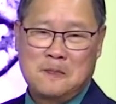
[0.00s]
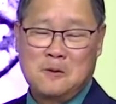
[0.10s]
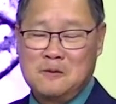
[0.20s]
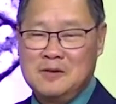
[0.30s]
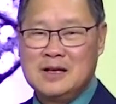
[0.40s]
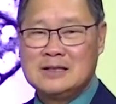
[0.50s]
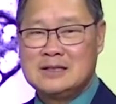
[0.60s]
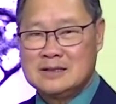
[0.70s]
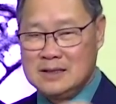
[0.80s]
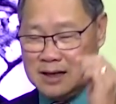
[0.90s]
Thưa quý vị,
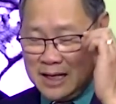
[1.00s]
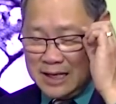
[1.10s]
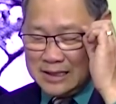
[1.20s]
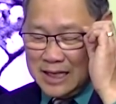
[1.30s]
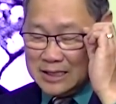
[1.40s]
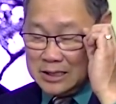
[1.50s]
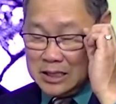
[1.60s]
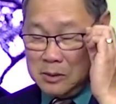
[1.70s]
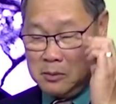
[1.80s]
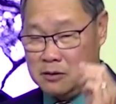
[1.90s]
tức, tức là người ta chỉ
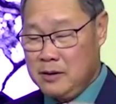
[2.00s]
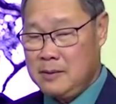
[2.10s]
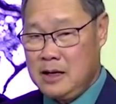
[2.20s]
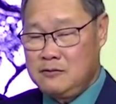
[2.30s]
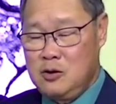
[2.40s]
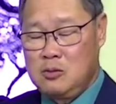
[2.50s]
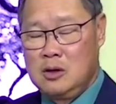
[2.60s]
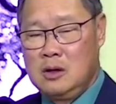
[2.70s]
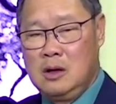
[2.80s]
tìm biện pháp khắc phục,